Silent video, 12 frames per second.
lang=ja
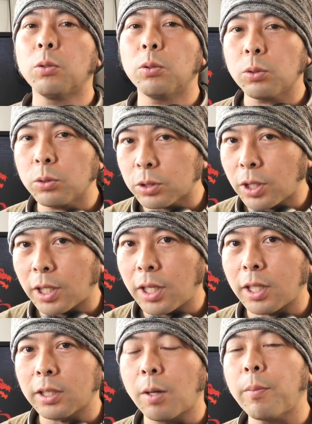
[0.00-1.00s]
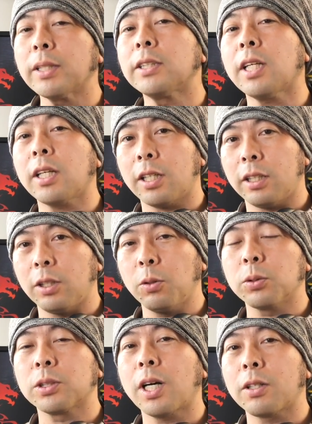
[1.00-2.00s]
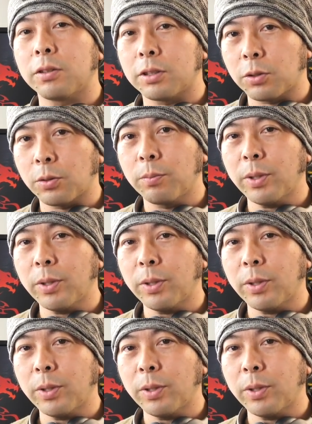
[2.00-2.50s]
鴻巣から田町駅に用事があるんですよ